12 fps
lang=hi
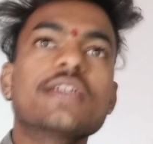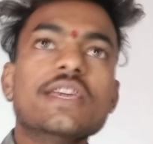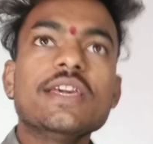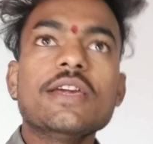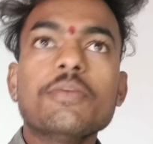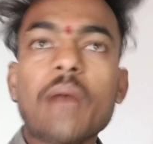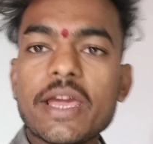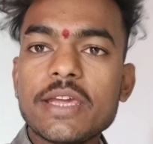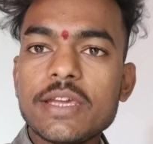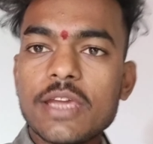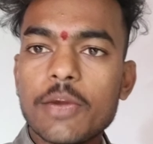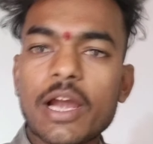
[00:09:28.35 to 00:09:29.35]
कि भाई
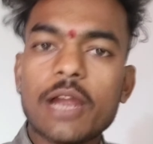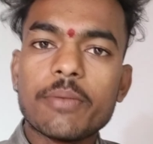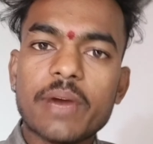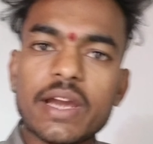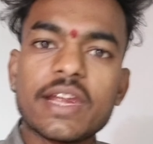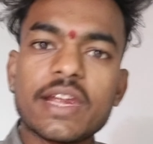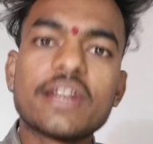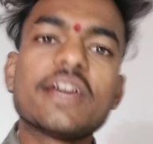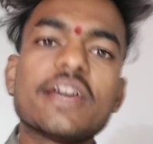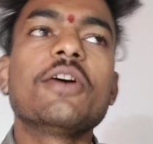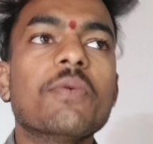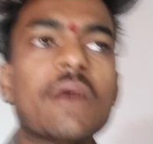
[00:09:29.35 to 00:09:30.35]
ये वाला मार्केट
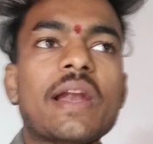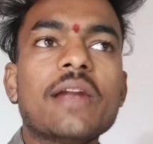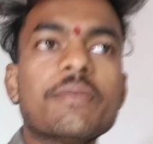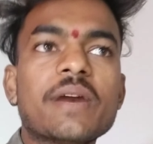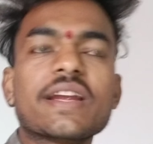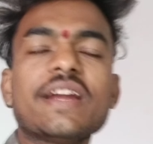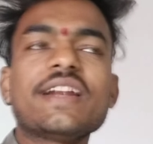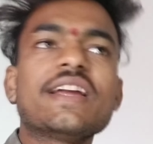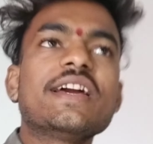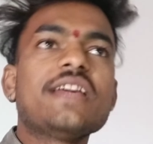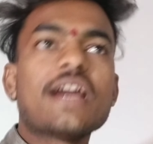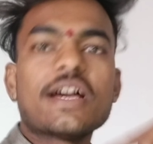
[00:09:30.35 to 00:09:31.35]
है वो वाला मार्केट
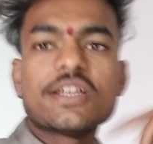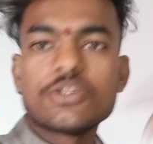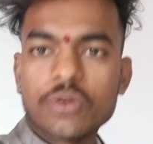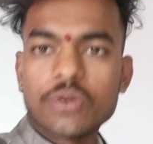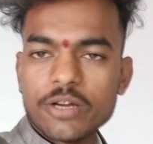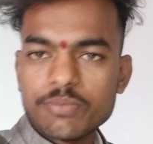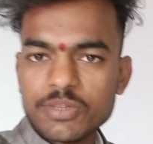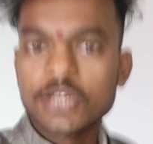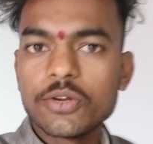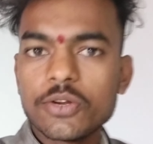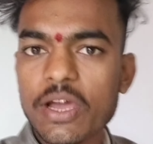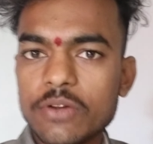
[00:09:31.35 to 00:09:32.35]
है या इस दुकान पे
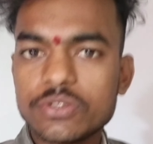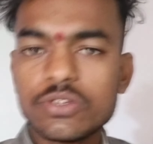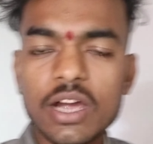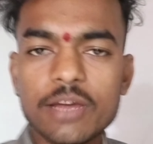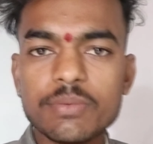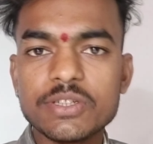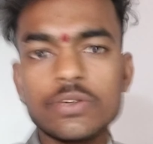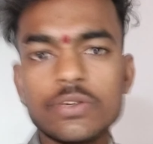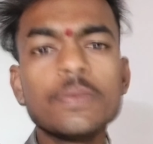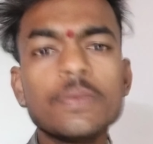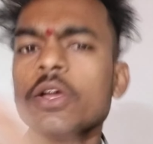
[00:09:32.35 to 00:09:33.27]
चलो या उस दुकान पे चलो